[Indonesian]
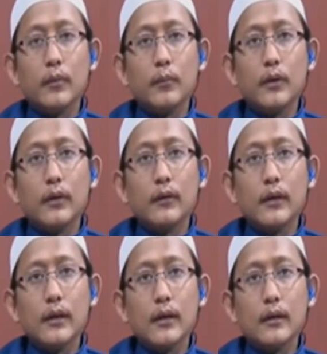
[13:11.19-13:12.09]

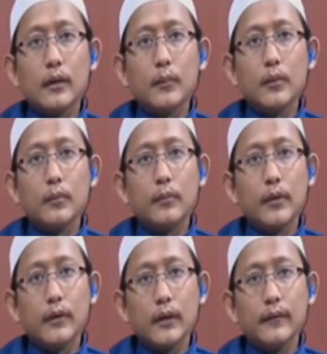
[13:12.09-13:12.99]
menyelesaikan apa
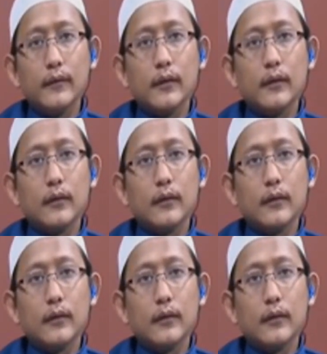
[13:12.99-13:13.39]
berselisih